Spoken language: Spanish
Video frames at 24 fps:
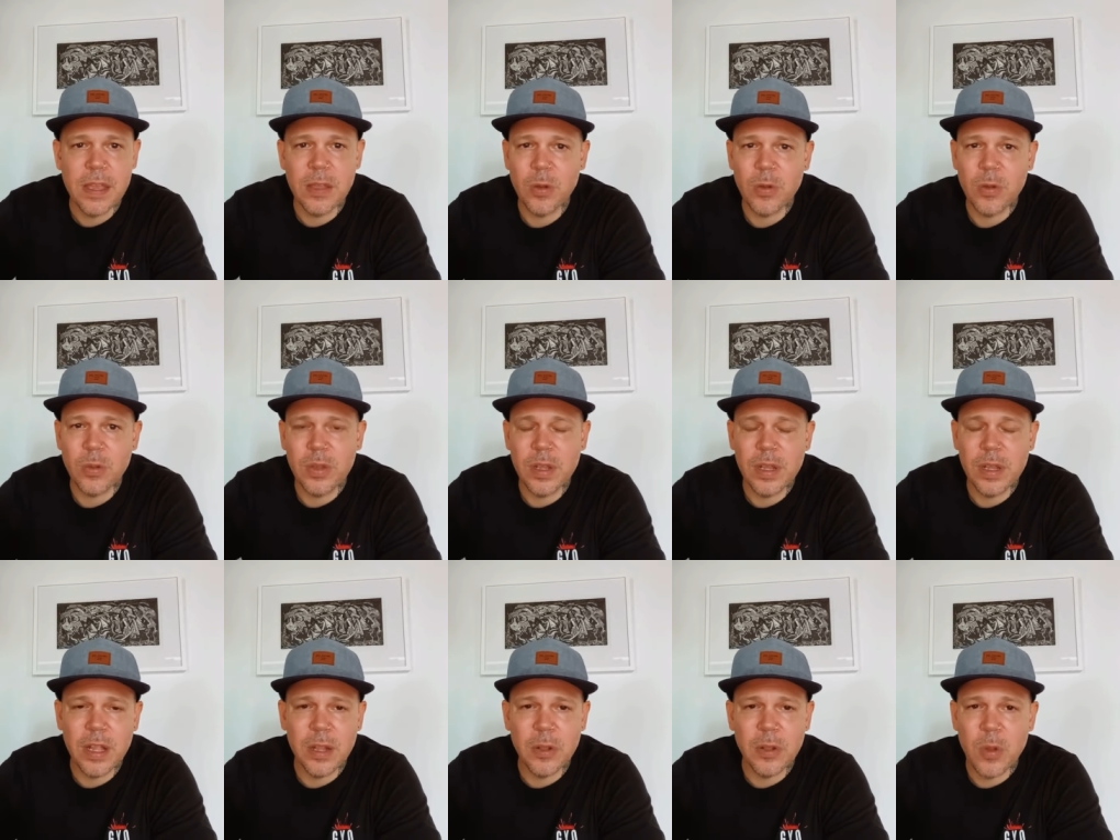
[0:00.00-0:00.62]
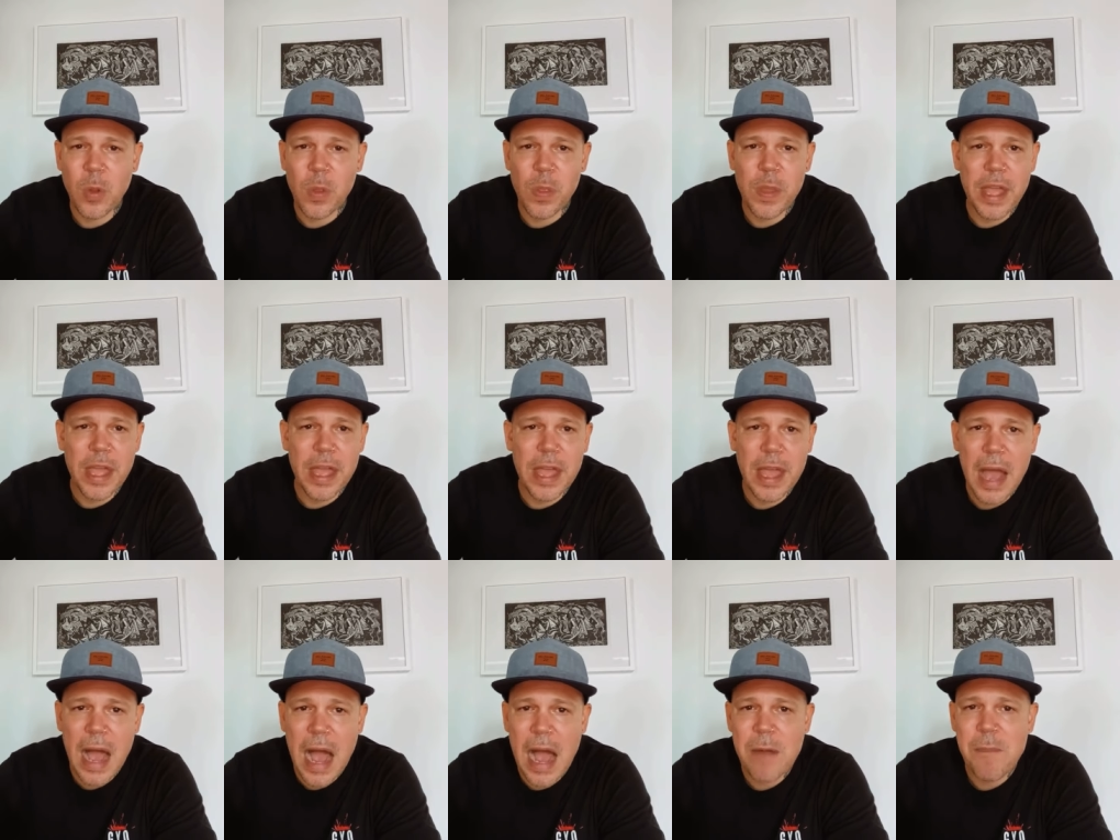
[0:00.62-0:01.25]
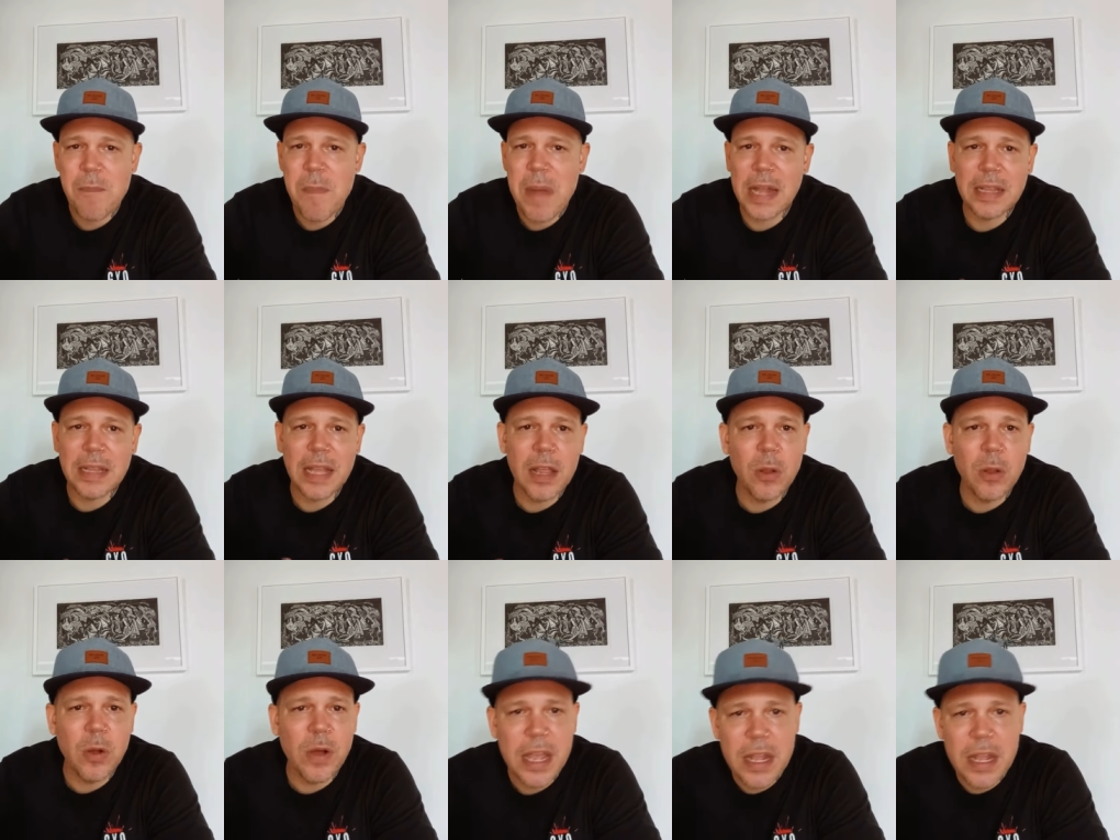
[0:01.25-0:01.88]
eh, en donde han
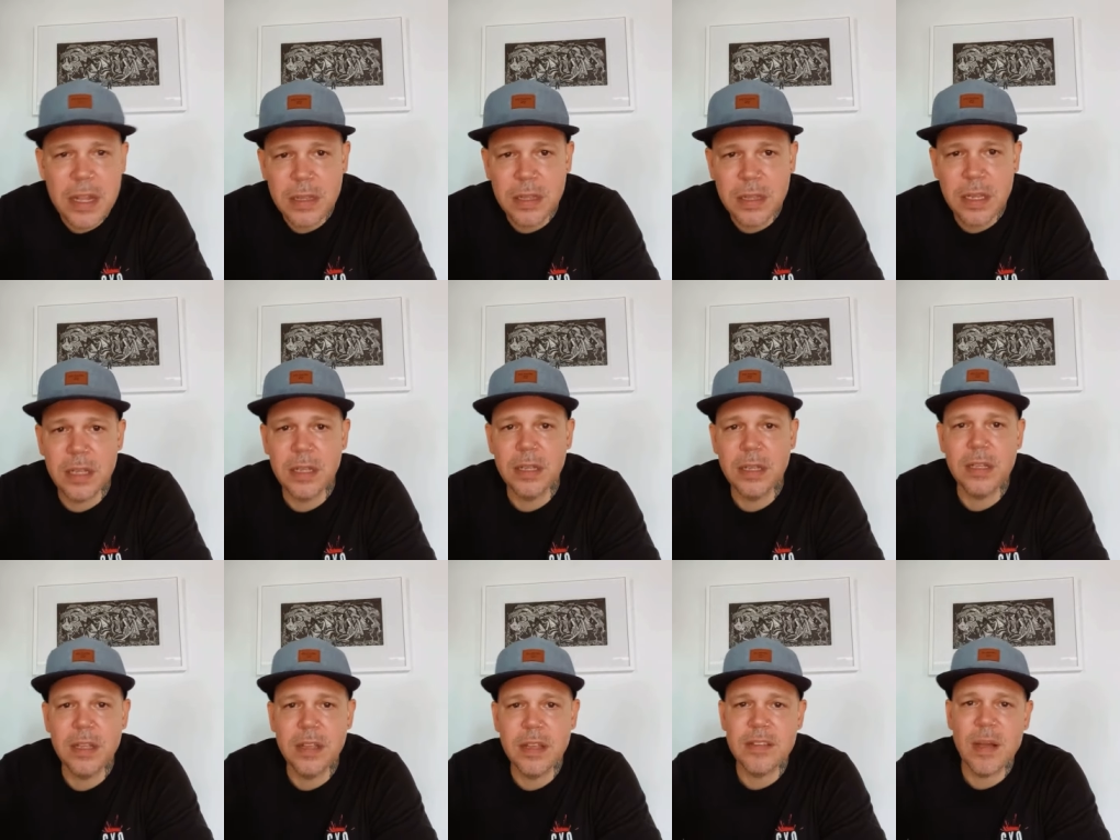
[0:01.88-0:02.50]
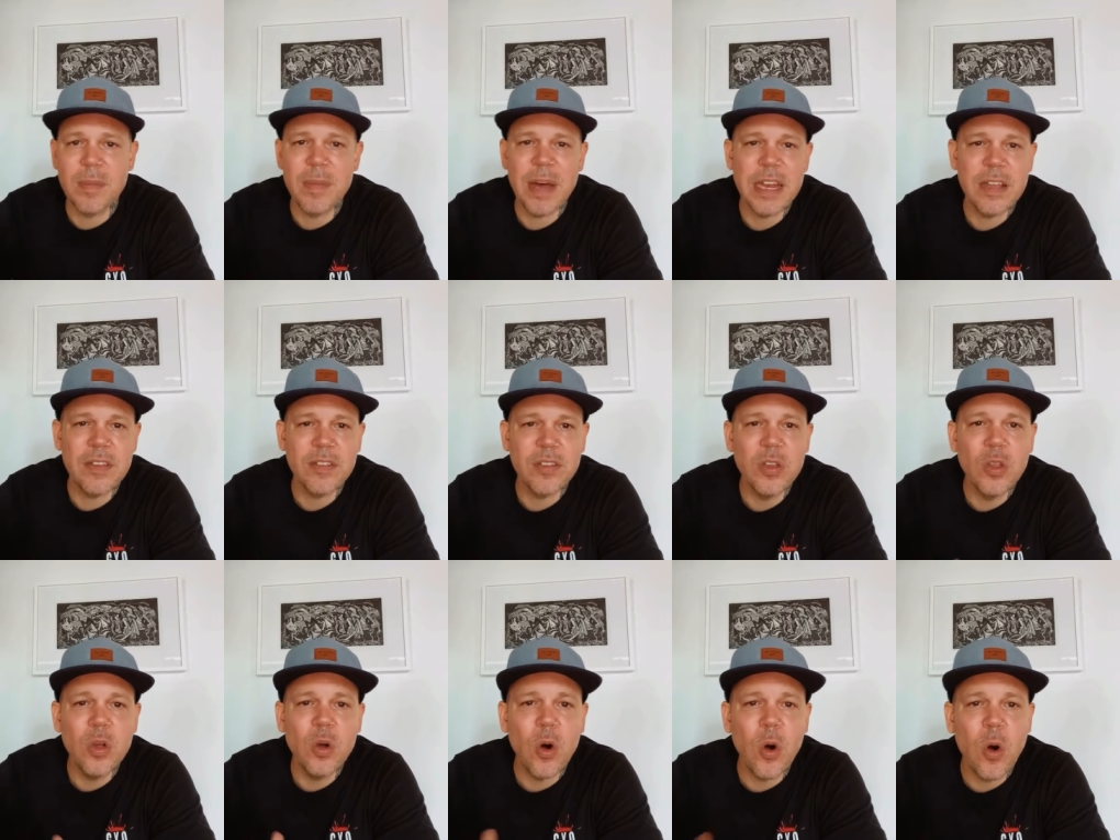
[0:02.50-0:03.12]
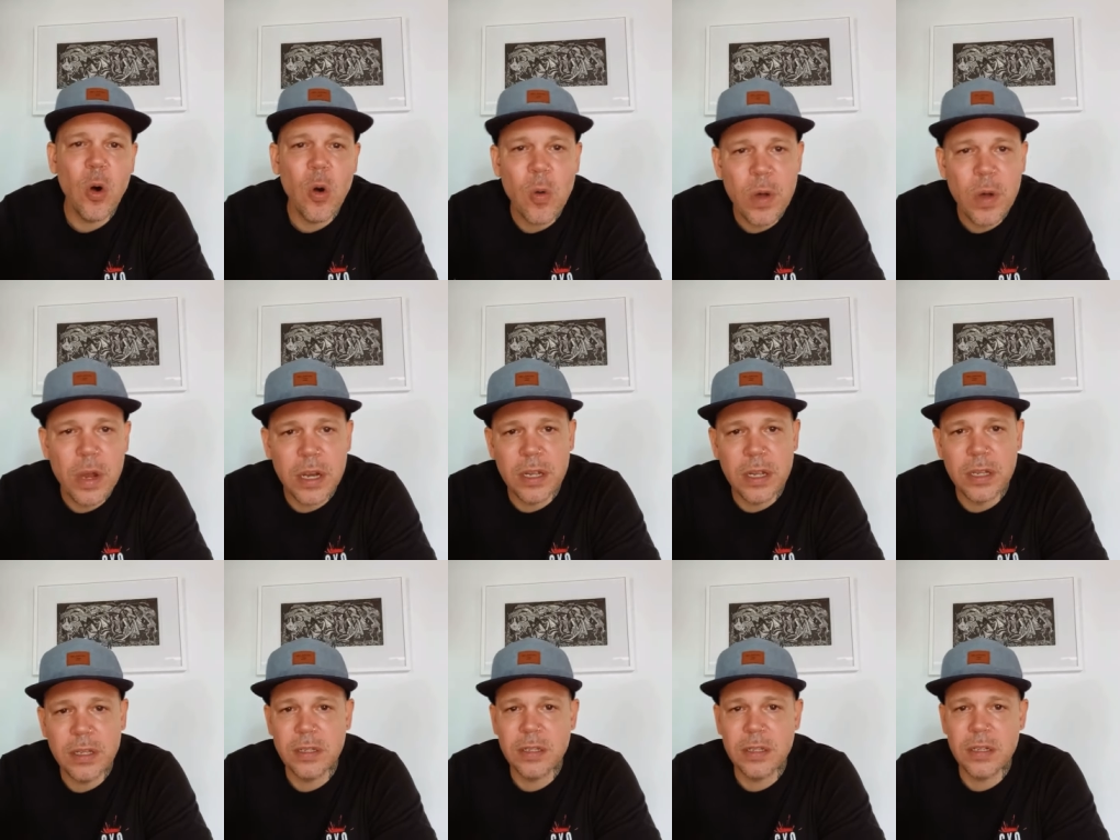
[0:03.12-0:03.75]
matado gente, desaparecido
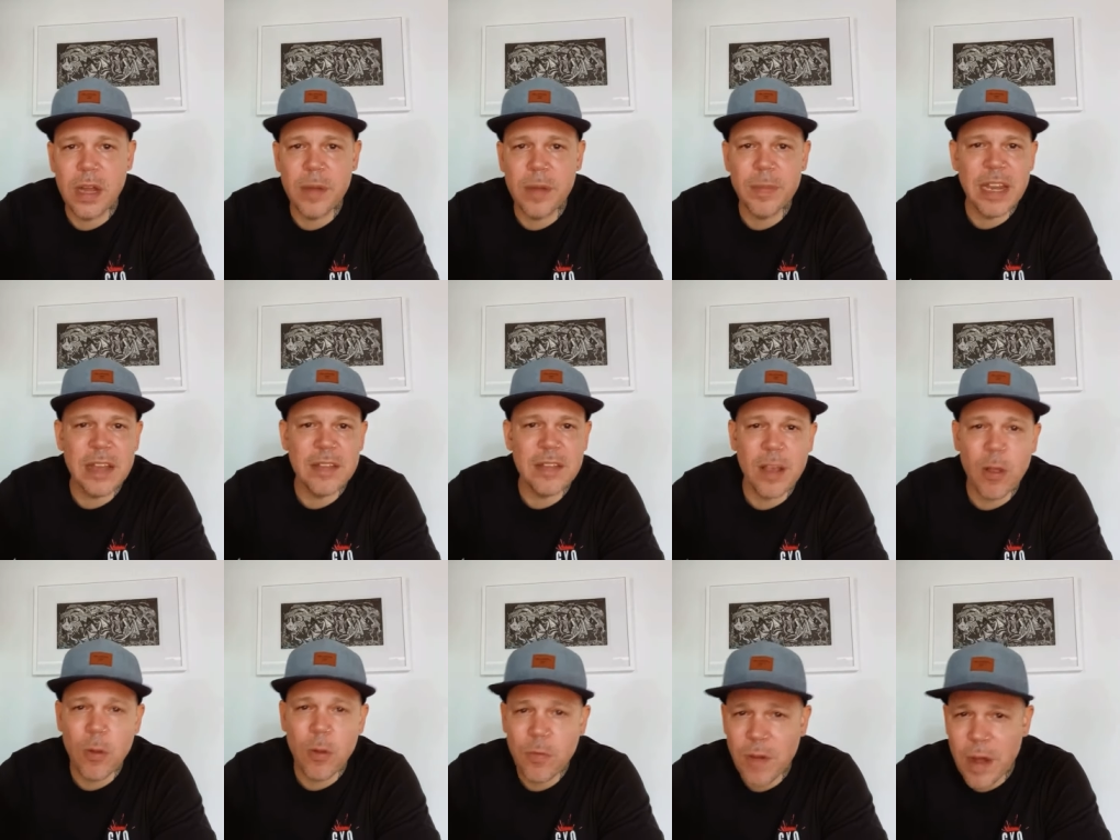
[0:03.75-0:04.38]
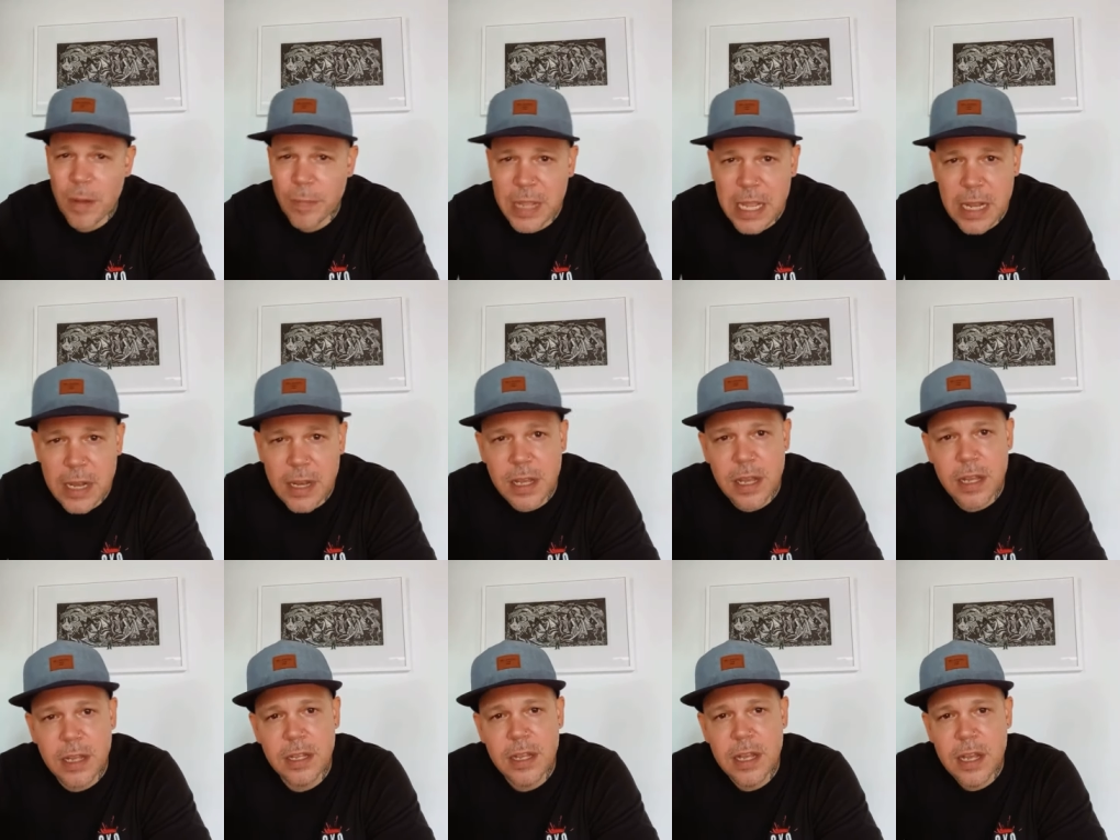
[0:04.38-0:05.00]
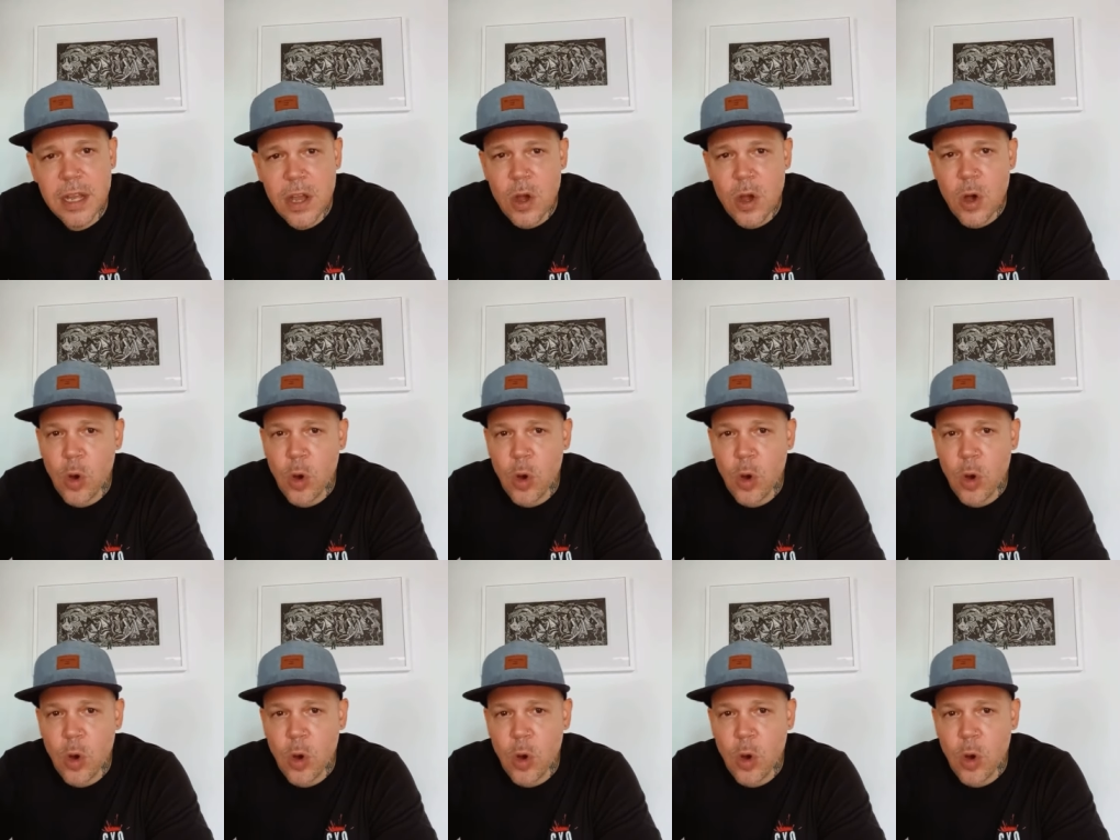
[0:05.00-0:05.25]
jóvenes, amenazado familias,